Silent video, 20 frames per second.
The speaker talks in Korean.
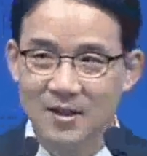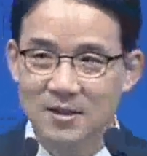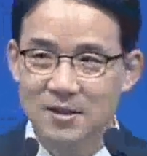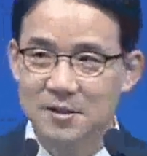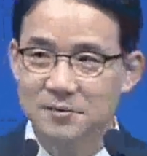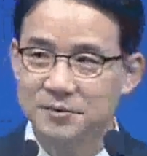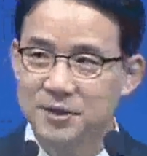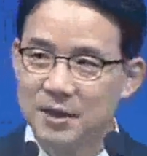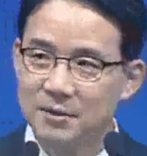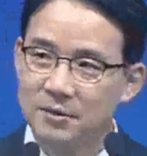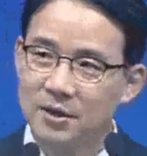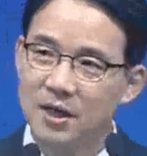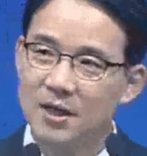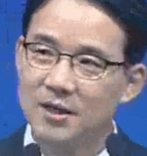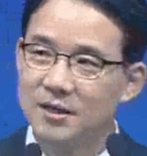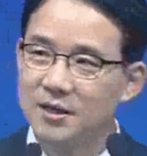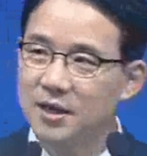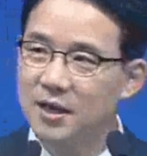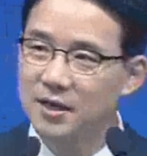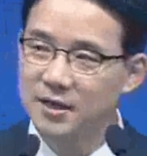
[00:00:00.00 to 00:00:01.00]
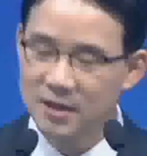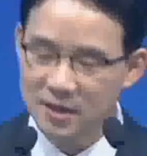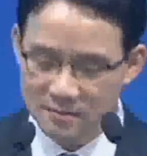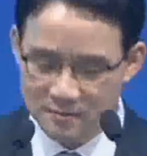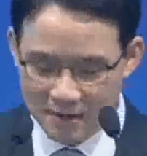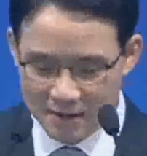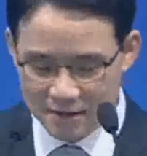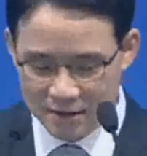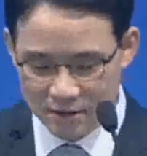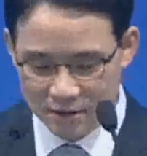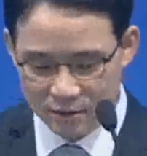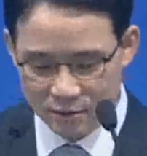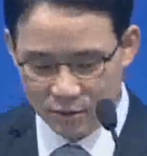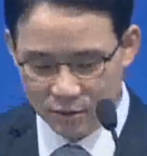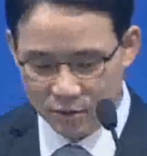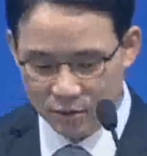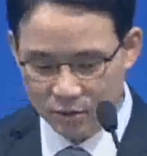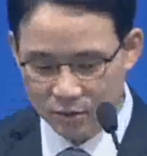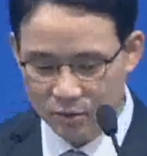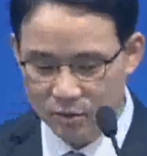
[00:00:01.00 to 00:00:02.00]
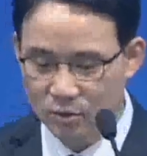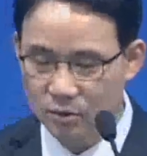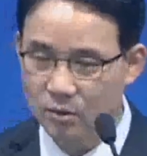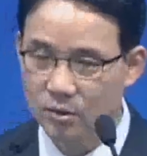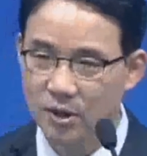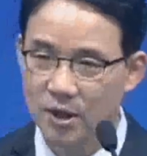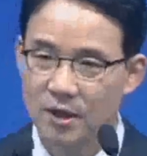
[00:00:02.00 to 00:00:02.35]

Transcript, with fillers: 집사님과 이야기를 마치고 어,